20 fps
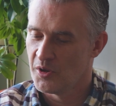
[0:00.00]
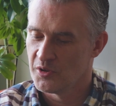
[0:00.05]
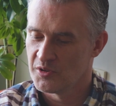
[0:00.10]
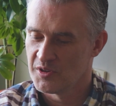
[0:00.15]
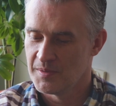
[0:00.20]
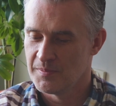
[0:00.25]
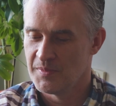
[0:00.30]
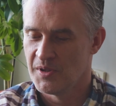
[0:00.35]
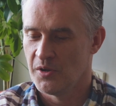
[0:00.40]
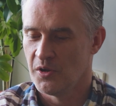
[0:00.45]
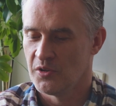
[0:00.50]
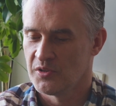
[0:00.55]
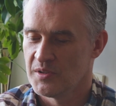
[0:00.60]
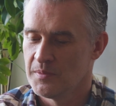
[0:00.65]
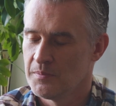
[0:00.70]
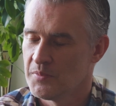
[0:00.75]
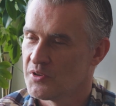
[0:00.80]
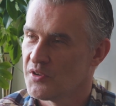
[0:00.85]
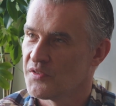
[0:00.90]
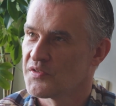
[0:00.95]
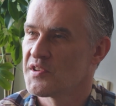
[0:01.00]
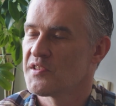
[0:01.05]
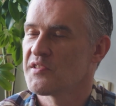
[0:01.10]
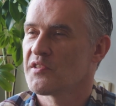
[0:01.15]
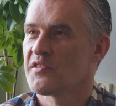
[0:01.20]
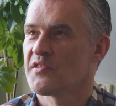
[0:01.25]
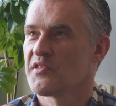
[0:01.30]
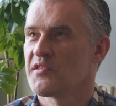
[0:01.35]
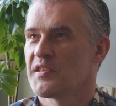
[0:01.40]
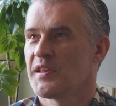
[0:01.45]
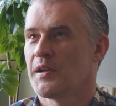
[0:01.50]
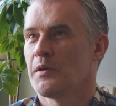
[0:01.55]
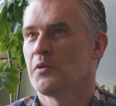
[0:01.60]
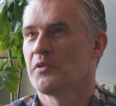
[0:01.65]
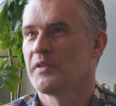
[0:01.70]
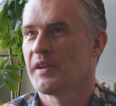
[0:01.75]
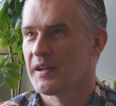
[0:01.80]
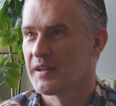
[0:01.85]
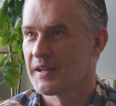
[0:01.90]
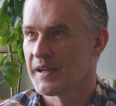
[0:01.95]
o tym i o tym, bo to wszystko zostało
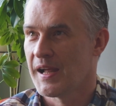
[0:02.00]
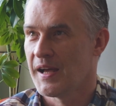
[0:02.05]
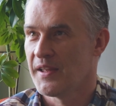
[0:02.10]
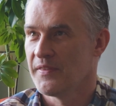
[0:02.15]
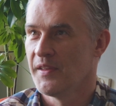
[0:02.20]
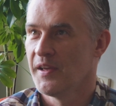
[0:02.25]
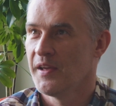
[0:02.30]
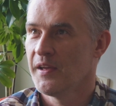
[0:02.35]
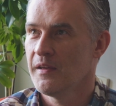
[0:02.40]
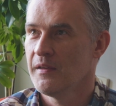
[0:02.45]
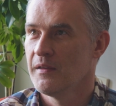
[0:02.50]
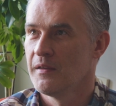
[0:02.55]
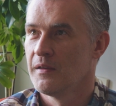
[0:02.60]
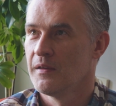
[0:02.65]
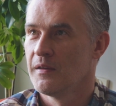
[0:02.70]
nagrane